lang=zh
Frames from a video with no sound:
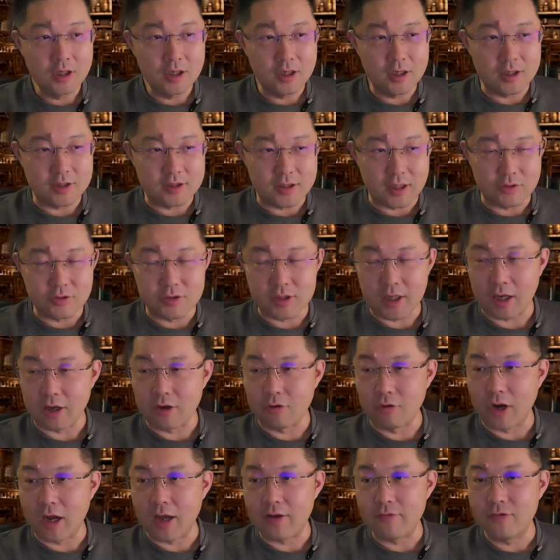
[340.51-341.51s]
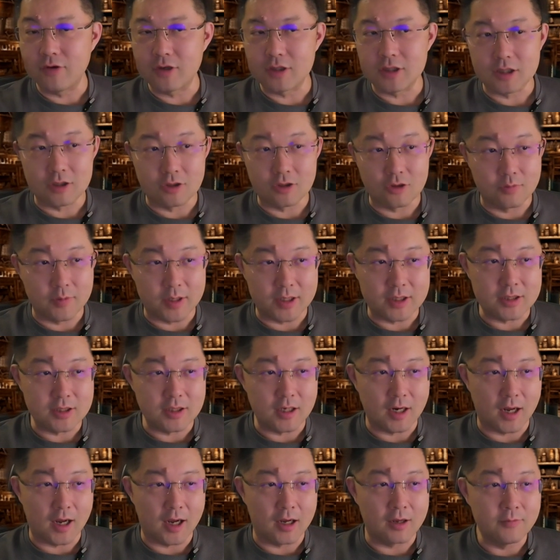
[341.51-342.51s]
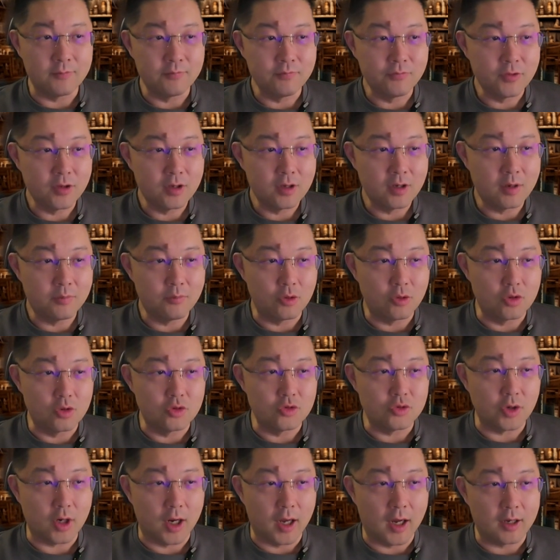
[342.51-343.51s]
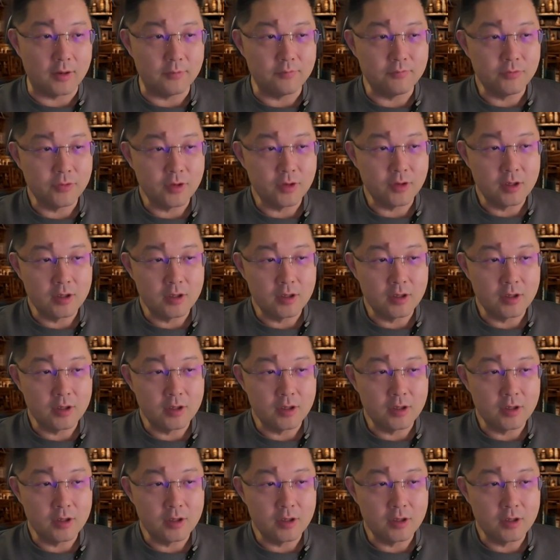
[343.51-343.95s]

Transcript: 你再去采购 iPhone 这事儿都没戏了啊，不允许了。